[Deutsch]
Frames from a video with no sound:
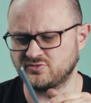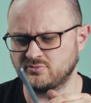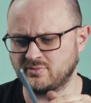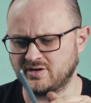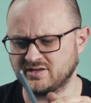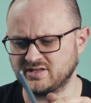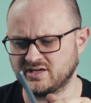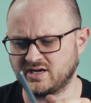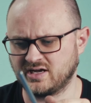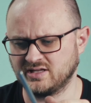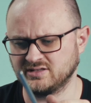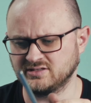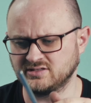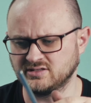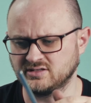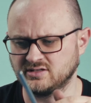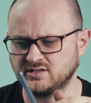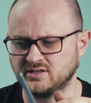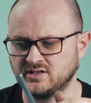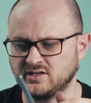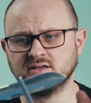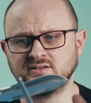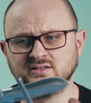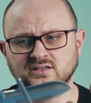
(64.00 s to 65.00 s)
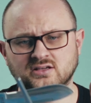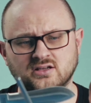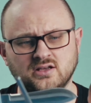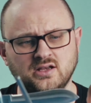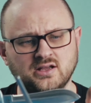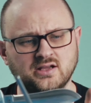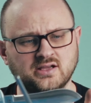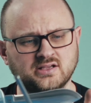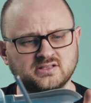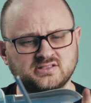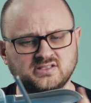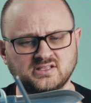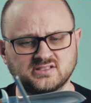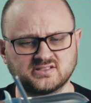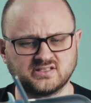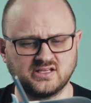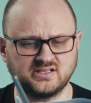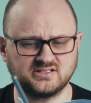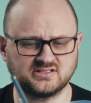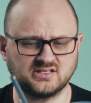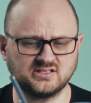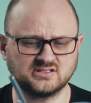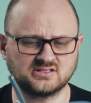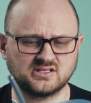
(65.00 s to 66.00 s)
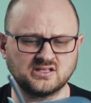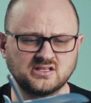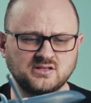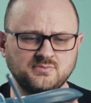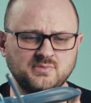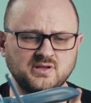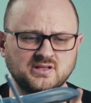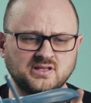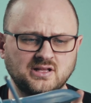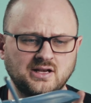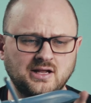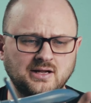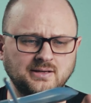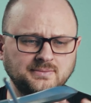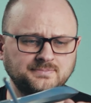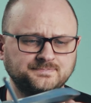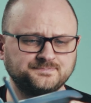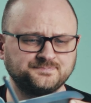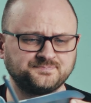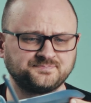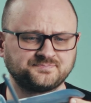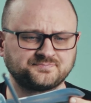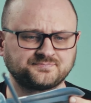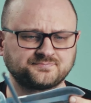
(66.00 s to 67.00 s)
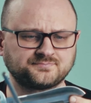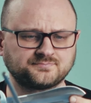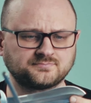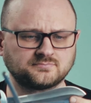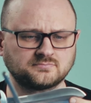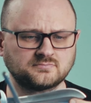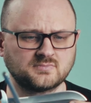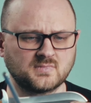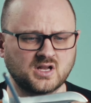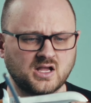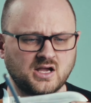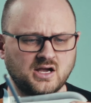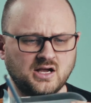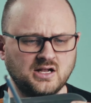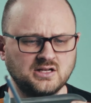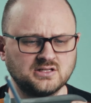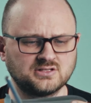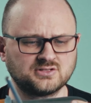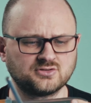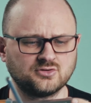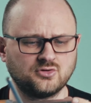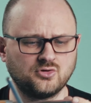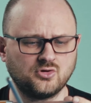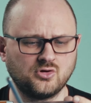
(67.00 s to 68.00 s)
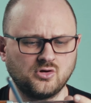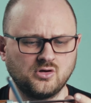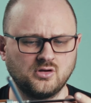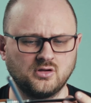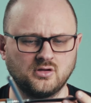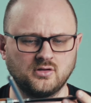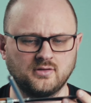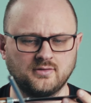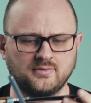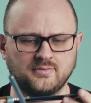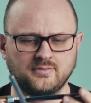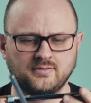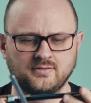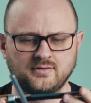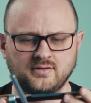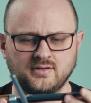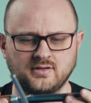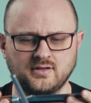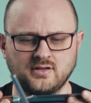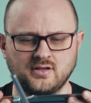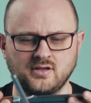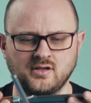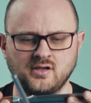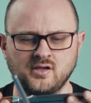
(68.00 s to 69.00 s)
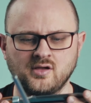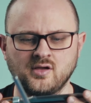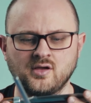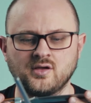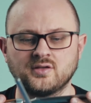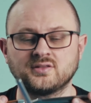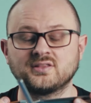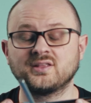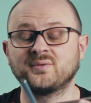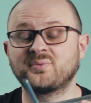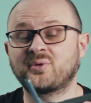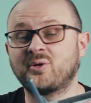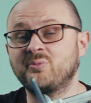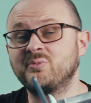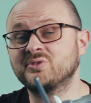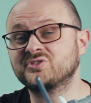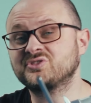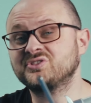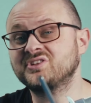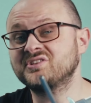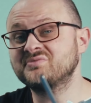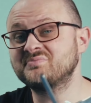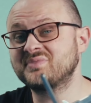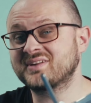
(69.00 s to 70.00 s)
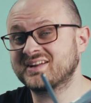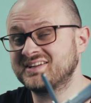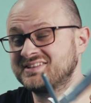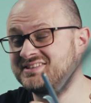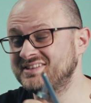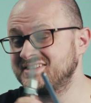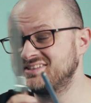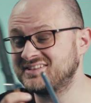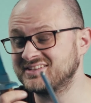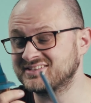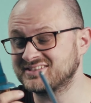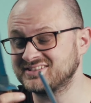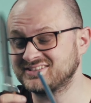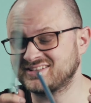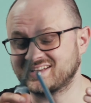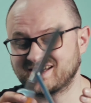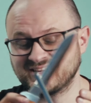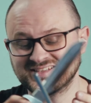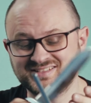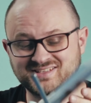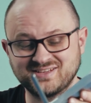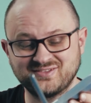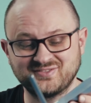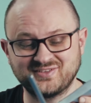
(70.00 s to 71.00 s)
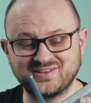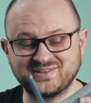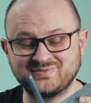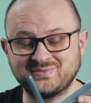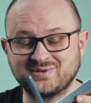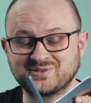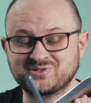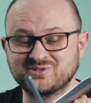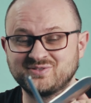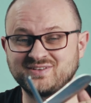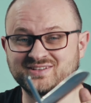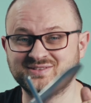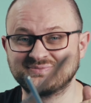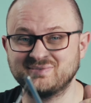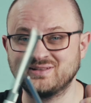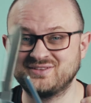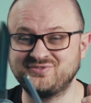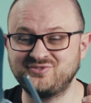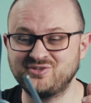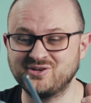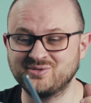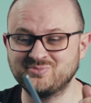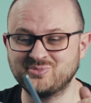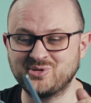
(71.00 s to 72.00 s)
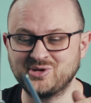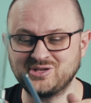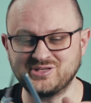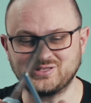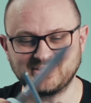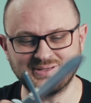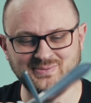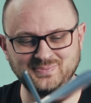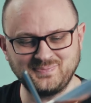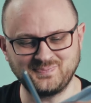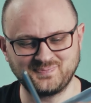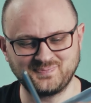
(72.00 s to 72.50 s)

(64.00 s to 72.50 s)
für meine Hand. Die Klinge ist hier 16 cm lang, also da brauchen wir schon ein berechtigtes Interesse, wenn man sowas mitführen möchte.